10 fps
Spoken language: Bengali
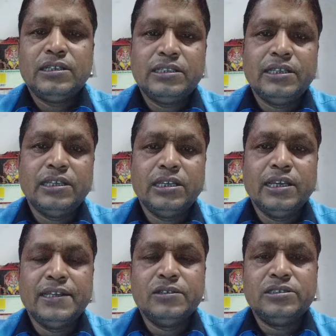তো
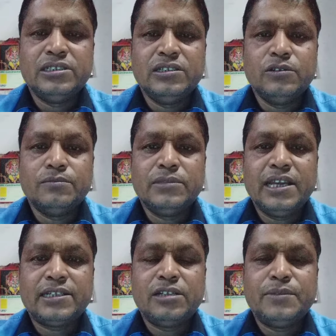এই হচ্ছে নিয়ম
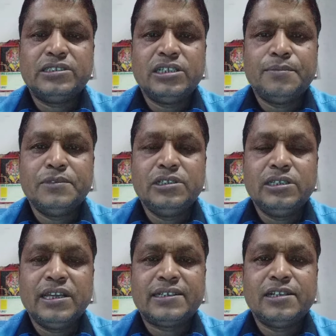একটা মাছে আপনি
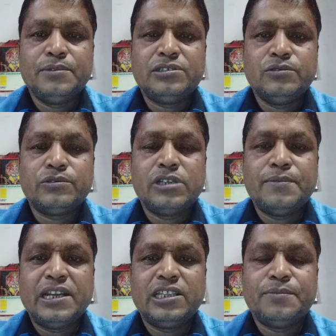একটার বেশি দোসরা
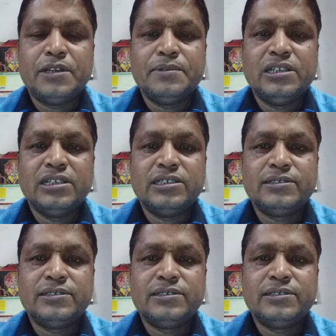বানাতে পারবেন না